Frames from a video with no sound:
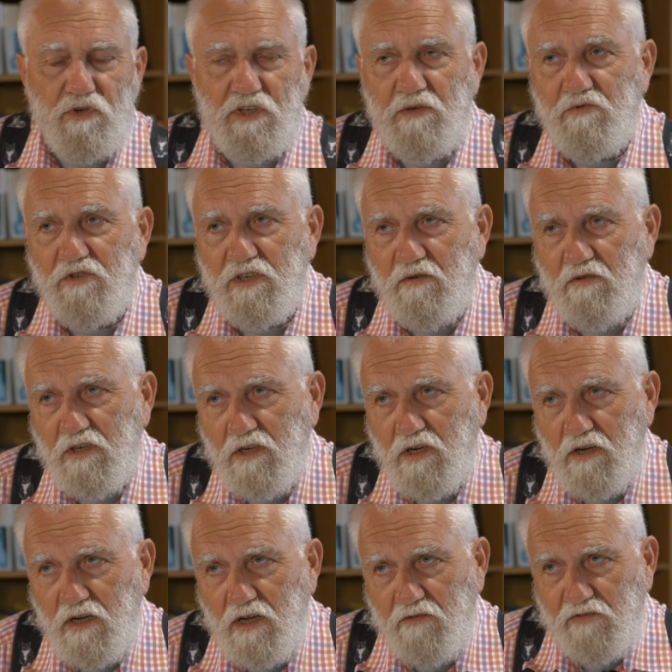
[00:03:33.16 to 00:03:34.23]
libre, chez,
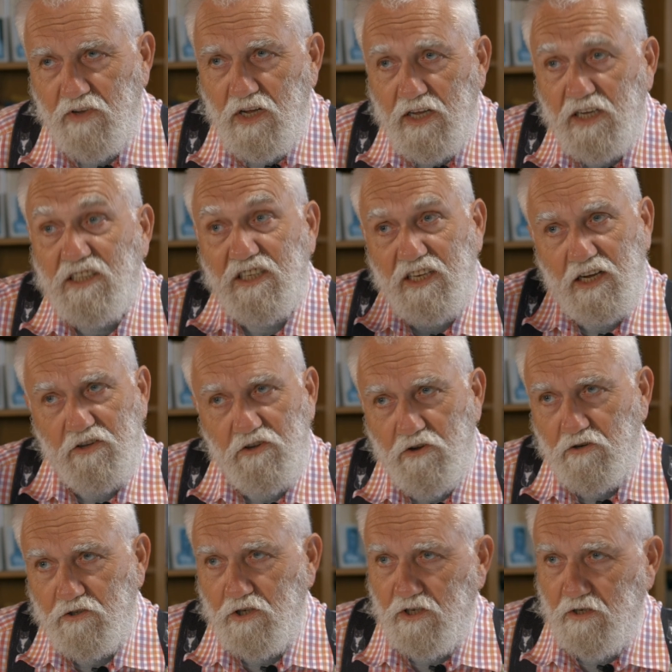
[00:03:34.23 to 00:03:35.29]
enfin
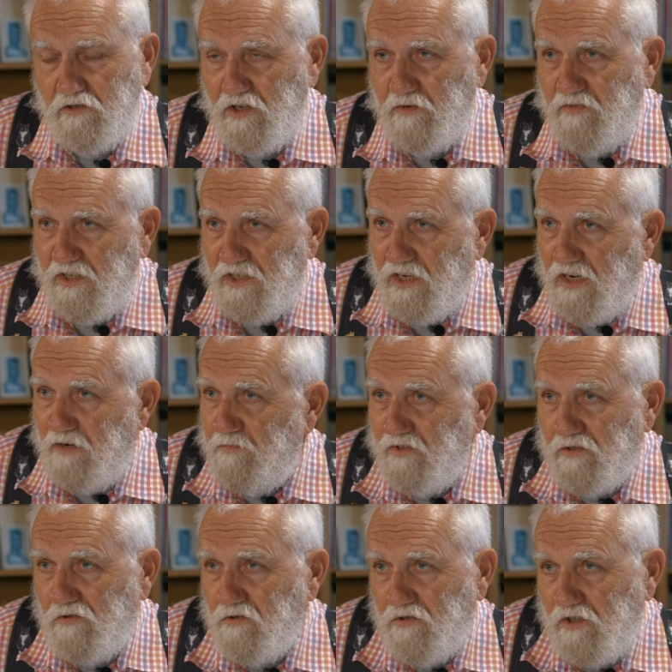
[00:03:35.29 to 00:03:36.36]
extérieur chez, Métal,
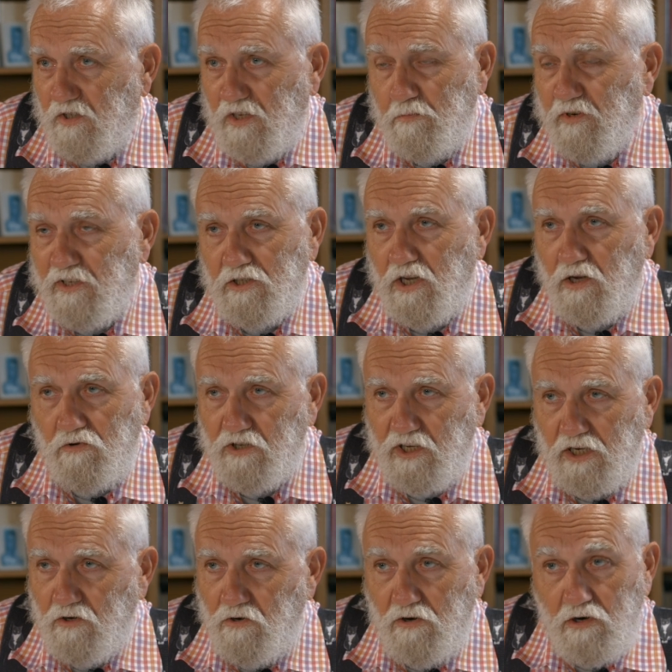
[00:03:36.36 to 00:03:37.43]
parce que j'étais pas très
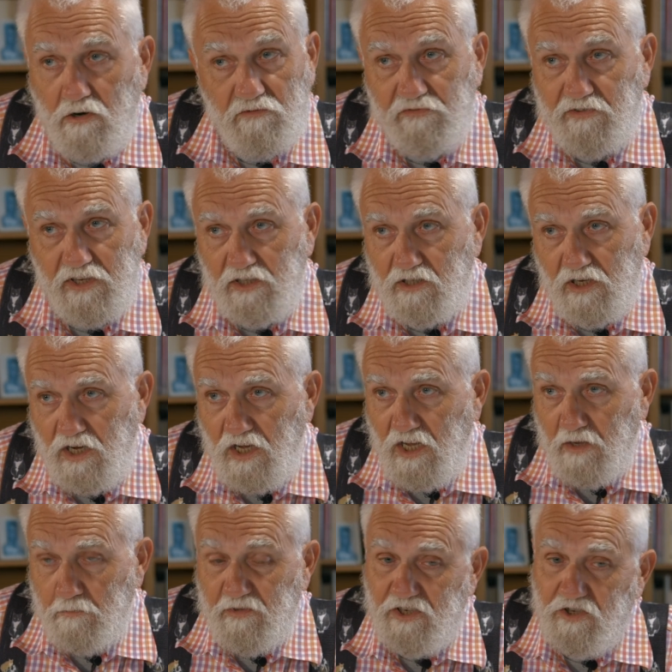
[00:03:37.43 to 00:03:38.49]
rock'n'roll en fait.
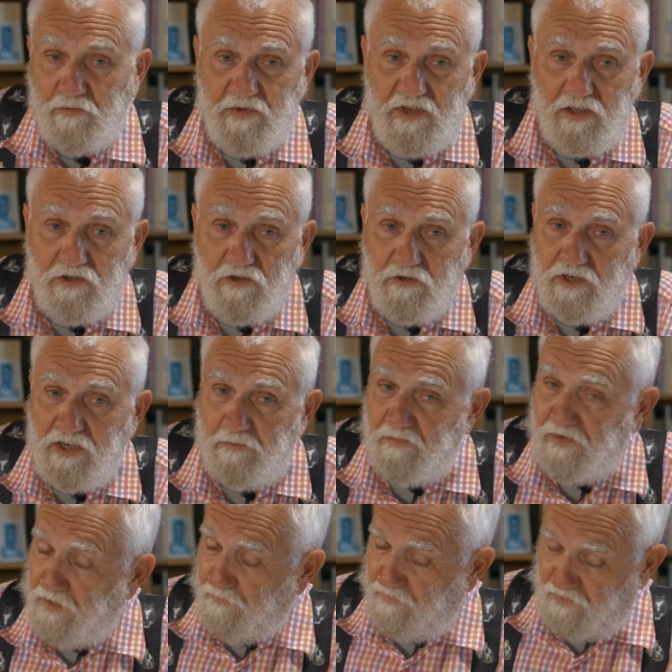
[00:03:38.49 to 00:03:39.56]
Mais Jean-Pierre
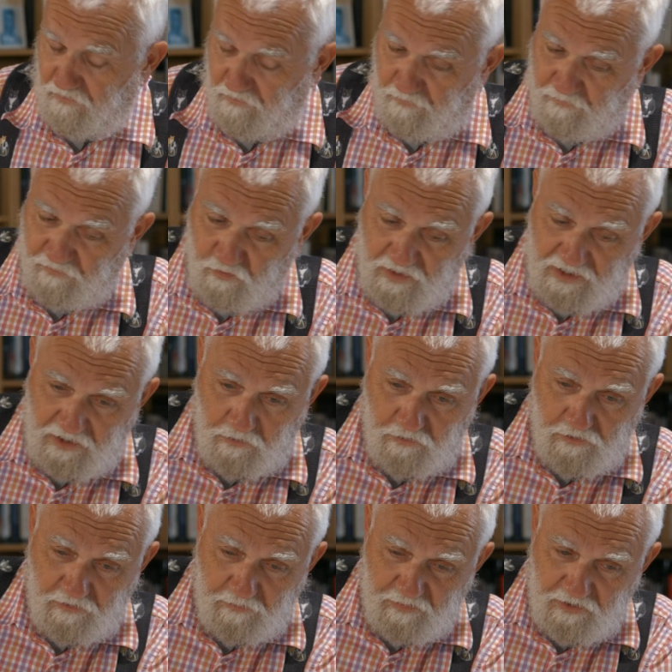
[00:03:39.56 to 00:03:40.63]
Dionnet, quoi qu'on
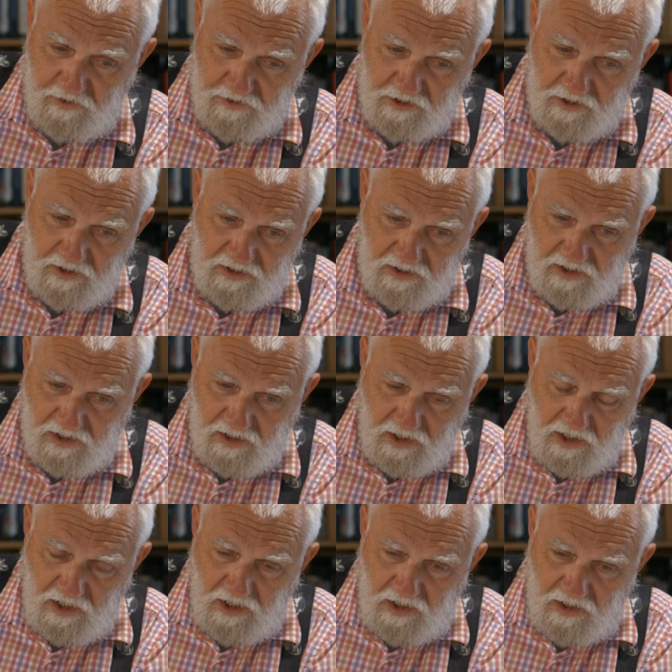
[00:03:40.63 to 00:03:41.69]
en pense, était
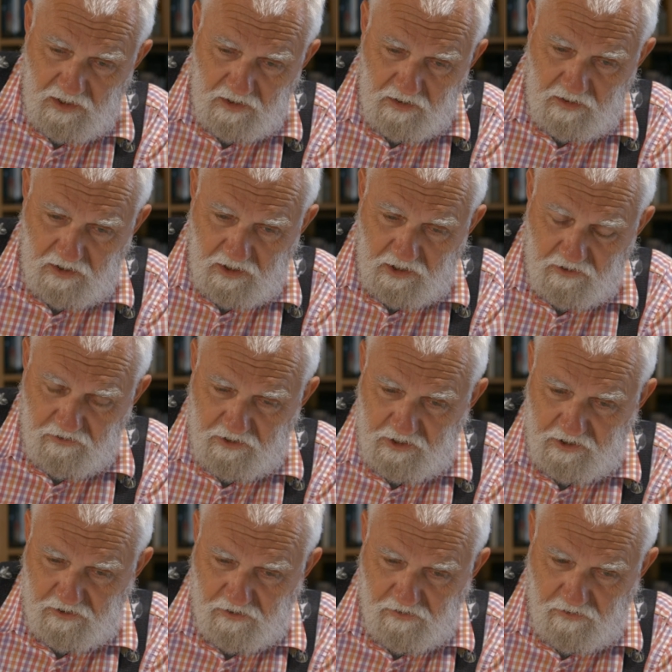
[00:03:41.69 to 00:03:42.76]
très
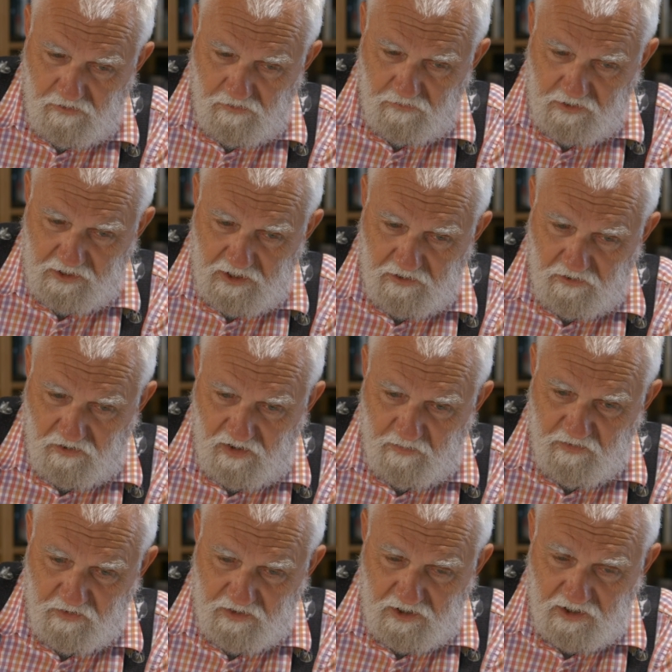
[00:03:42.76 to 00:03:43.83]
connaisseur en rock'n'roll,
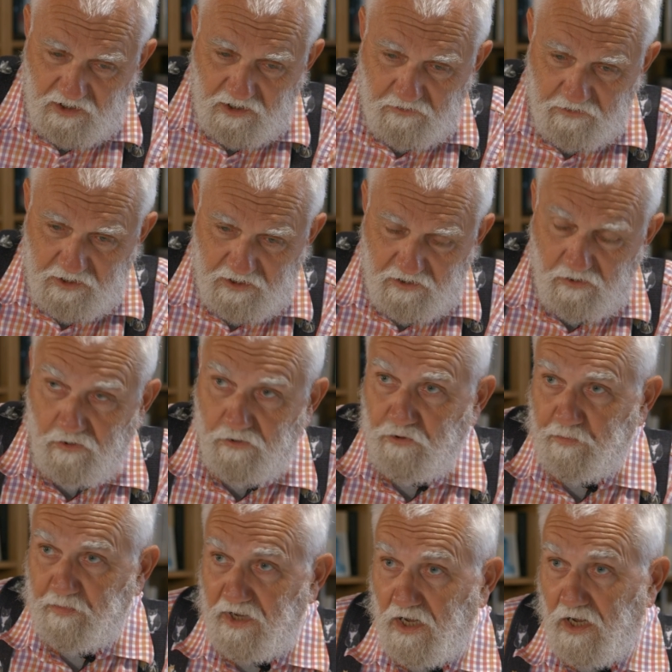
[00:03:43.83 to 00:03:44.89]
mais aussi très connaisseur en
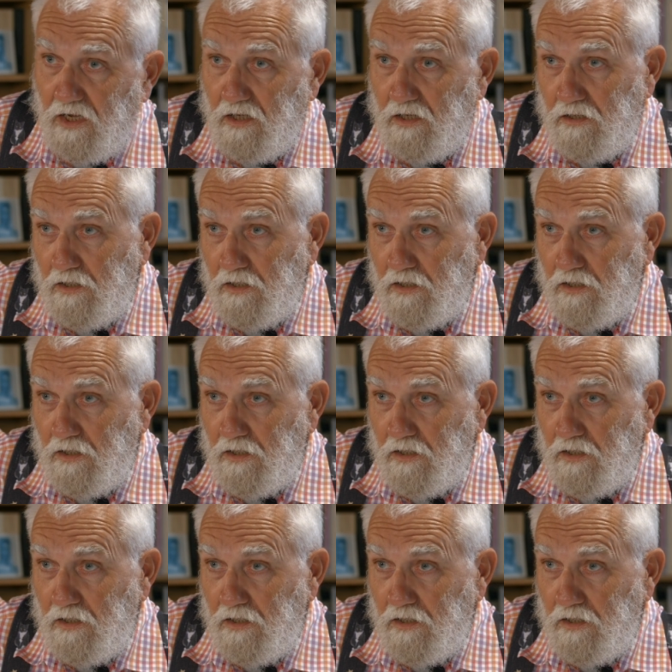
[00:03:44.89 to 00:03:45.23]
opéra.